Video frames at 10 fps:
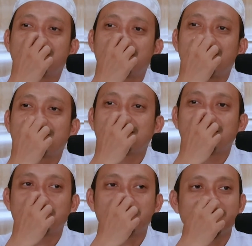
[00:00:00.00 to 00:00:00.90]
dengan hadis
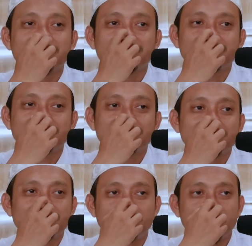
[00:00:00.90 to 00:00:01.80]
Nabi ini.
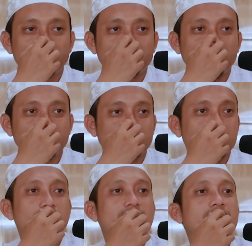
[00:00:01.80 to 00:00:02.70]
Man sholat
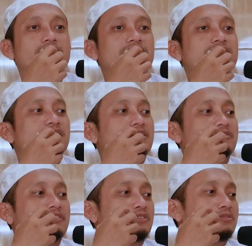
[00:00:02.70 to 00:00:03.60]
subha
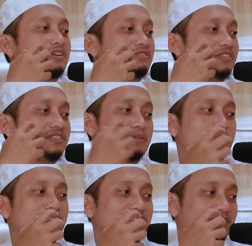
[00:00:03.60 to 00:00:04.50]
fahuwa fi
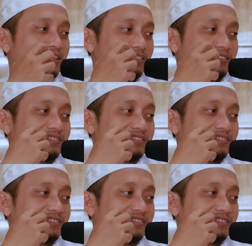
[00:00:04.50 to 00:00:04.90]
zimmatillah.